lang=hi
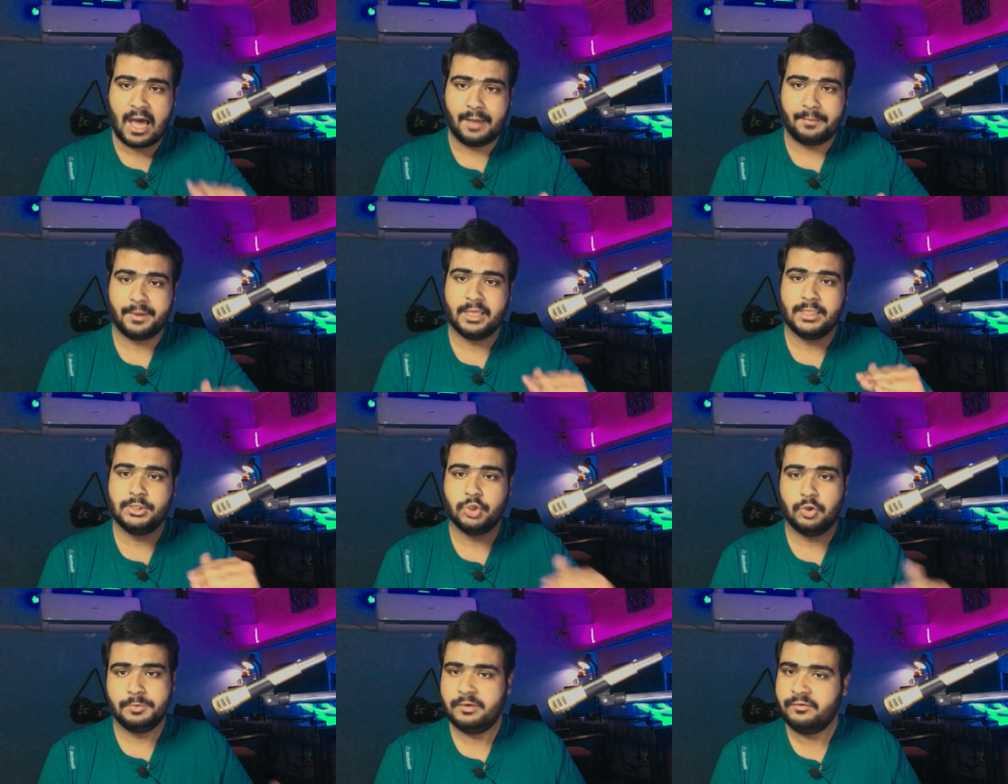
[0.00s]

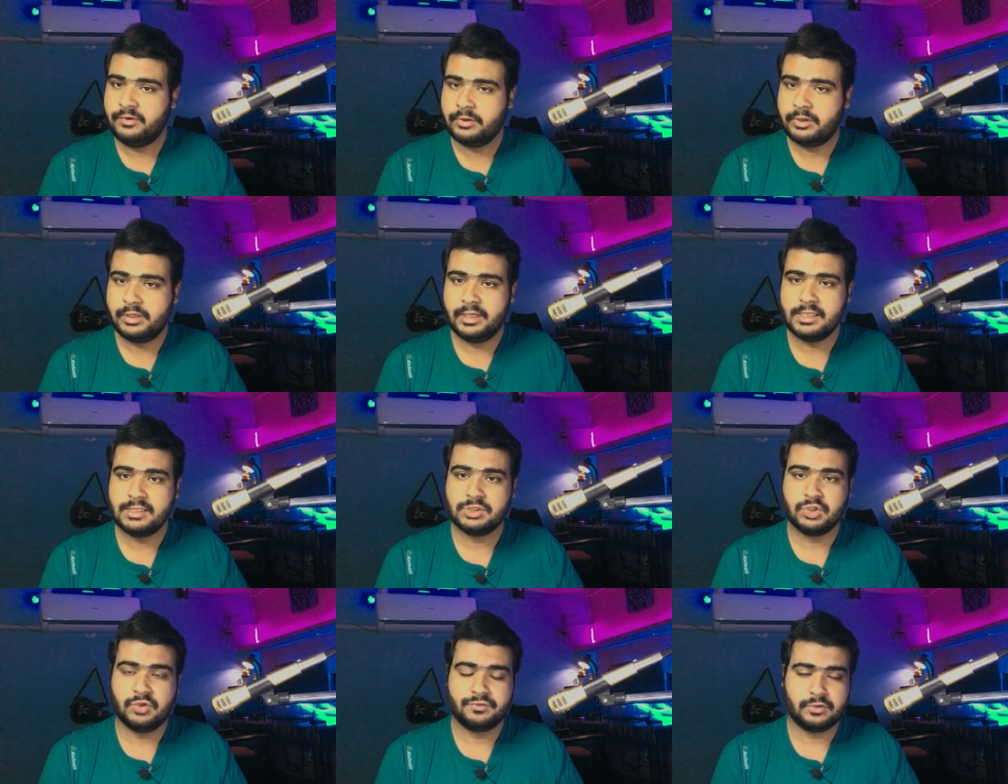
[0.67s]
आपके जो भी वीडियो
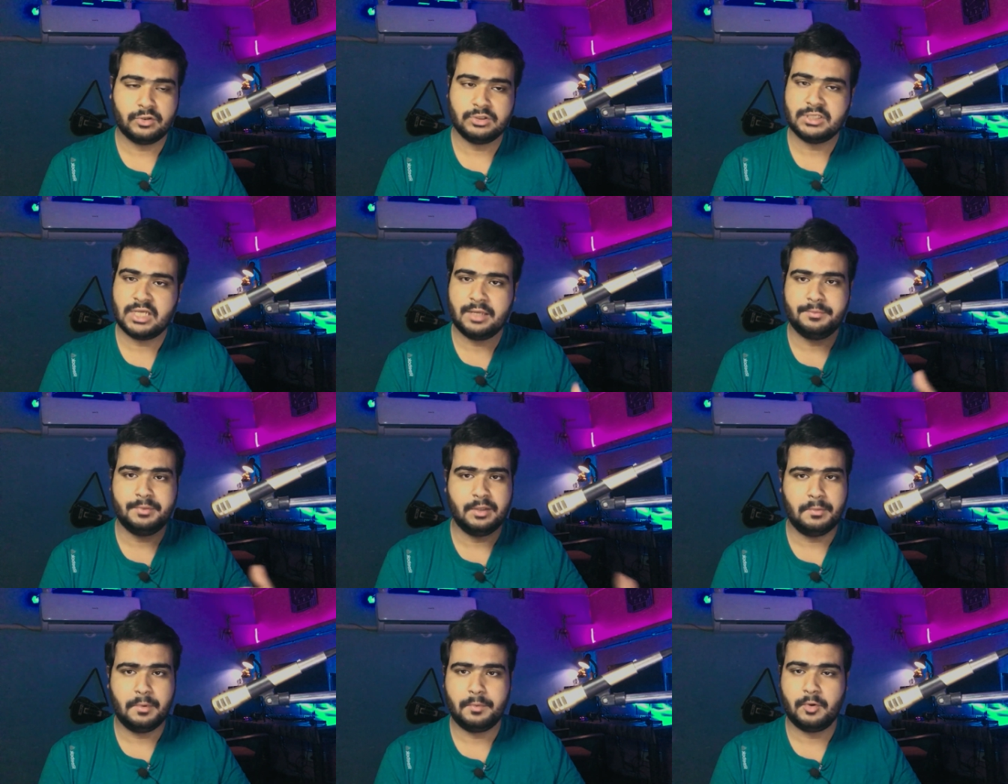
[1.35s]
एडिटिंग सॉफ्टवेयर चाहे
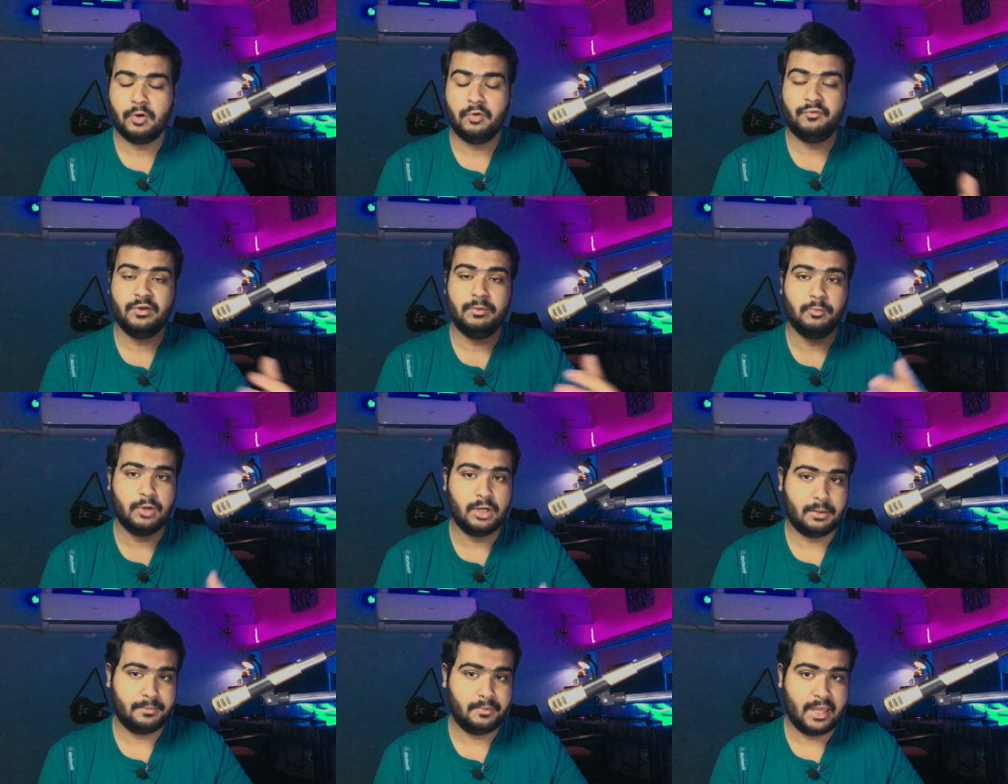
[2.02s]
प्रीमियर प्रो
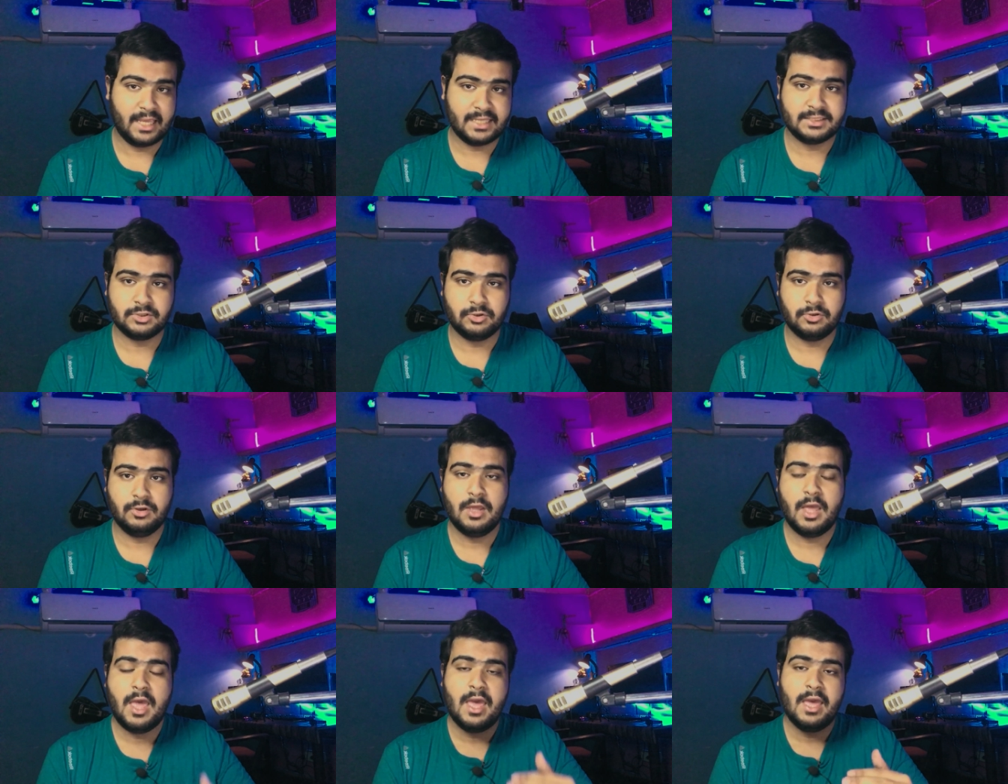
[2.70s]
फिल्मोरा एक्स
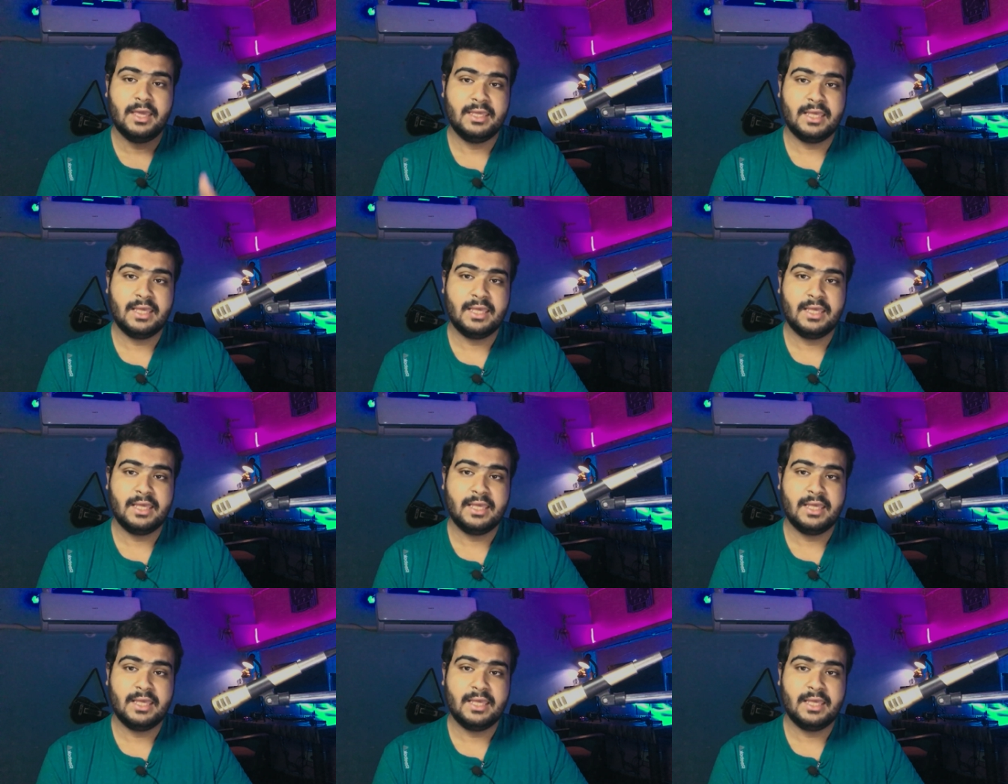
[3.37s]
हो